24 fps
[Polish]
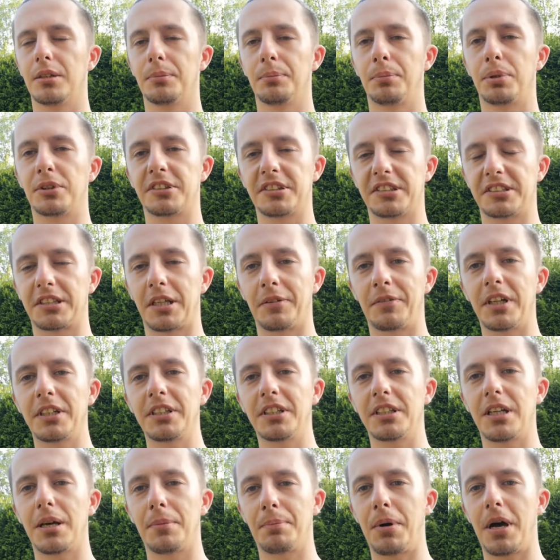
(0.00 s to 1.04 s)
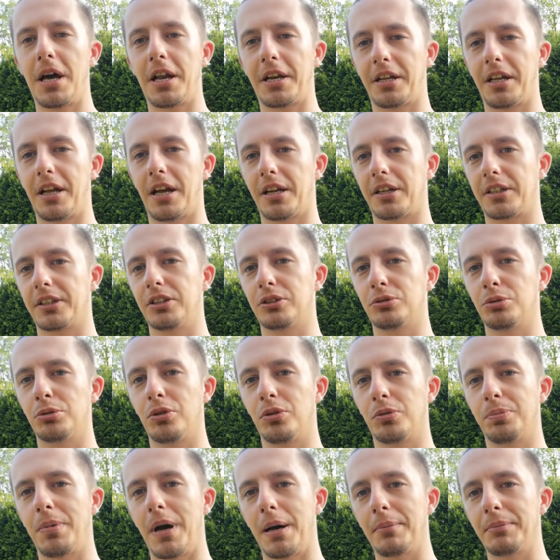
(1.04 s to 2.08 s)
pozostawanie na barkach, i tu
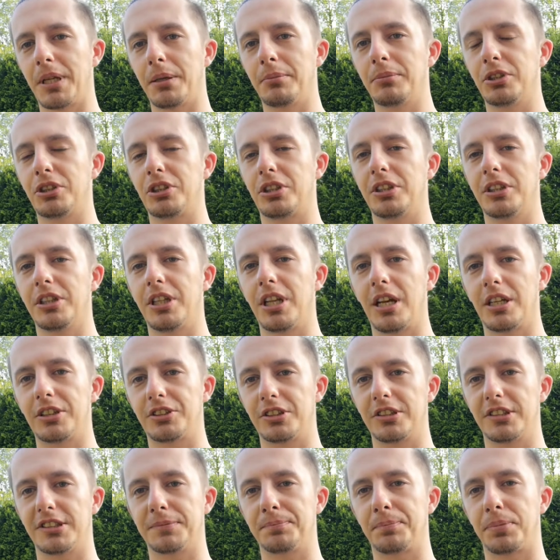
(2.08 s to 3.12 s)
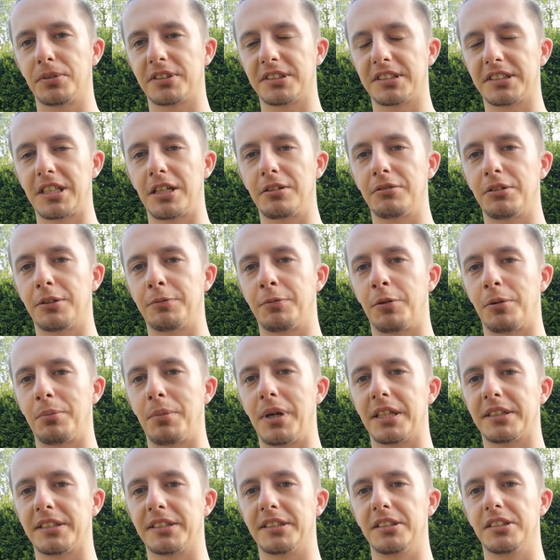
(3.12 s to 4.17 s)
mam na myśli graczy z pozostałych
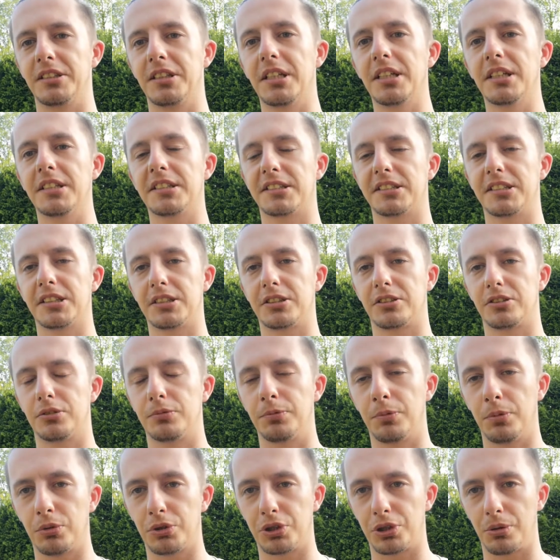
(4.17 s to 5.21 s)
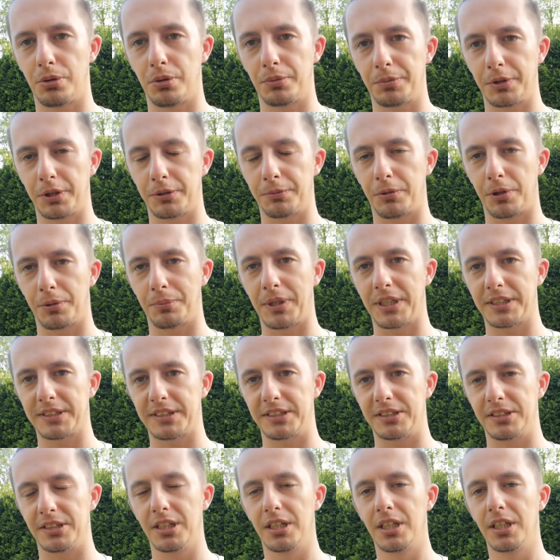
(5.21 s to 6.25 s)
formacji, nie z tych dwóch czołowych
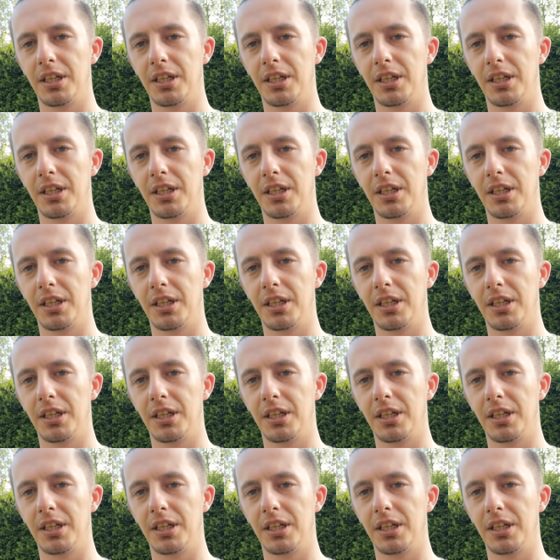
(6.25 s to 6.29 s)
formacji,